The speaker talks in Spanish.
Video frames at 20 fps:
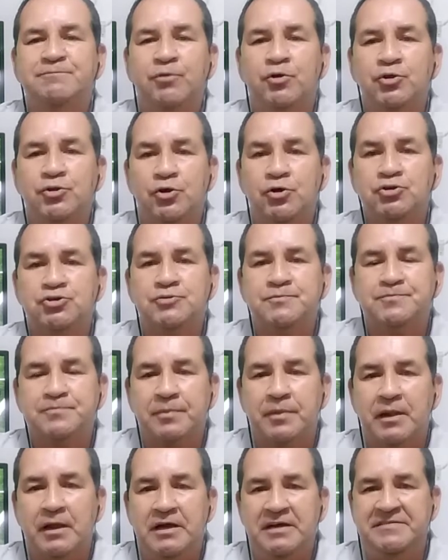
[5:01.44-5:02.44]
por 2
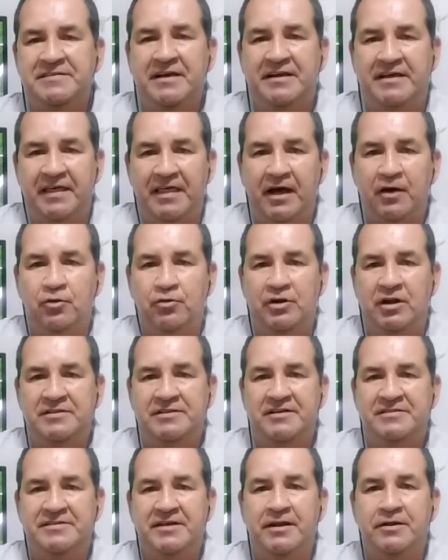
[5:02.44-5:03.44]
y se queda con el
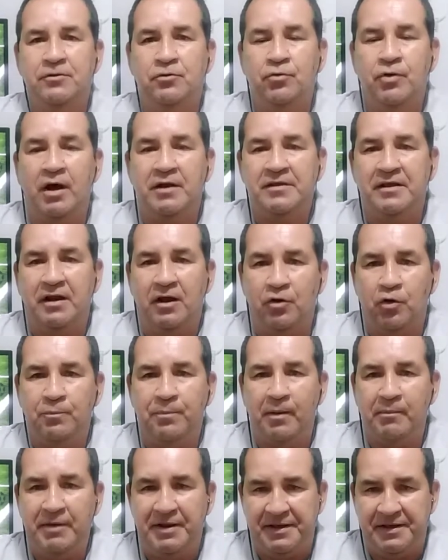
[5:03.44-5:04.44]
tercer lugar de la
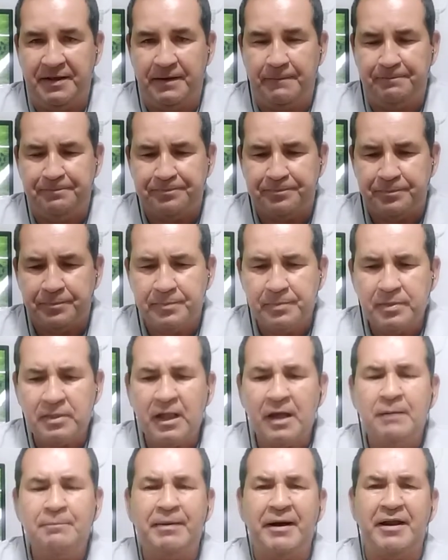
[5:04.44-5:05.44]
Copa América.
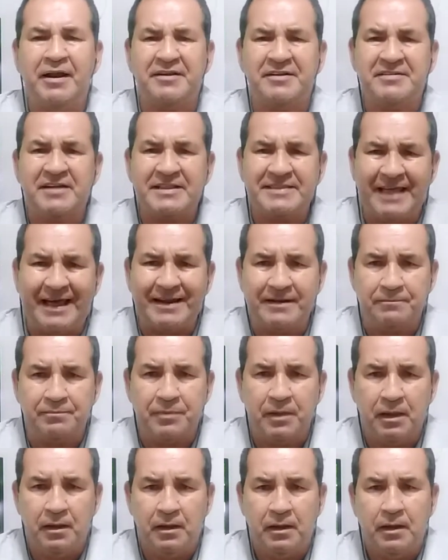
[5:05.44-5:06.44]
Para
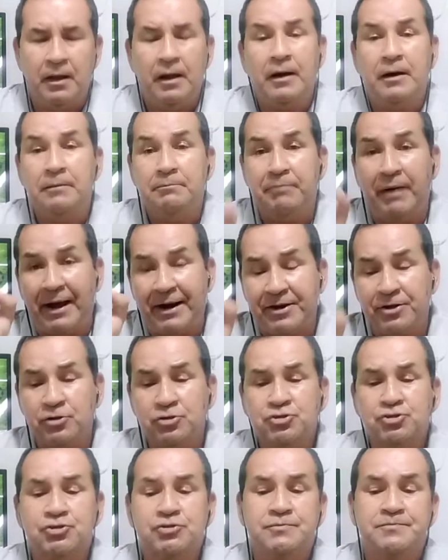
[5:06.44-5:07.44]
resaltar,
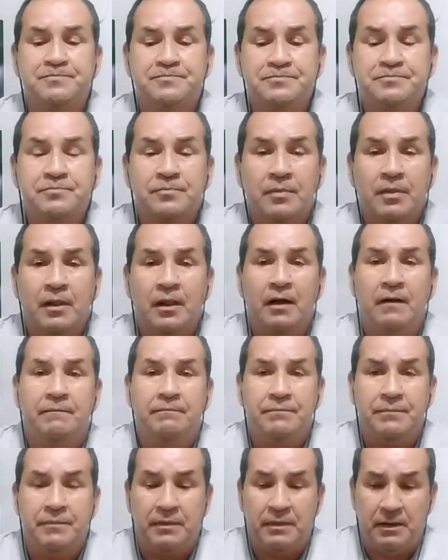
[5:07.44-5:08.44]
Barrios,
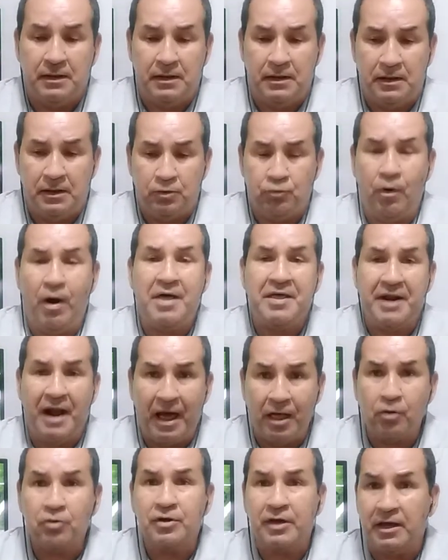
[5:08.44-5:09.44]

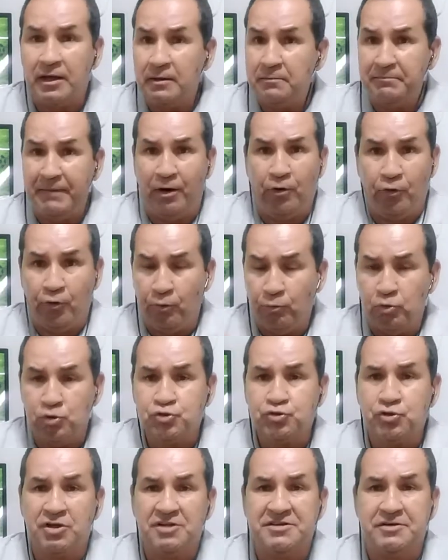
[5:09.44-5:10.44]
Cuadrado, que mejoró
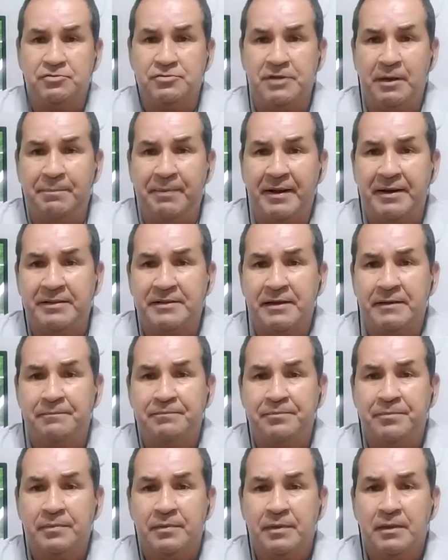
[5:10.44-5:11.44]
mucho en la segunda parte,
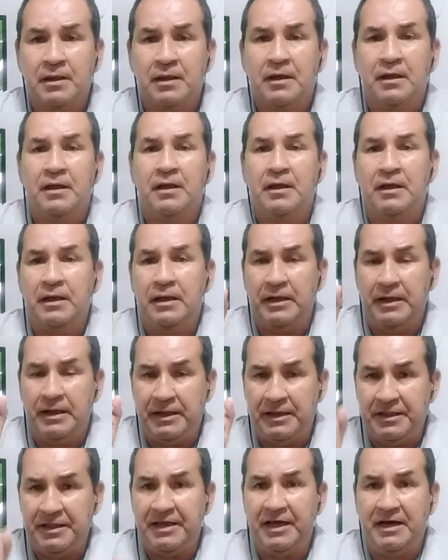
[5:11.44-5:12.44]

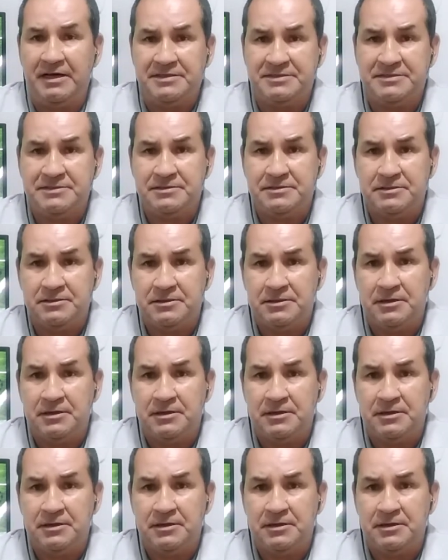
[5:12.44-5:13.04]
y Díaz.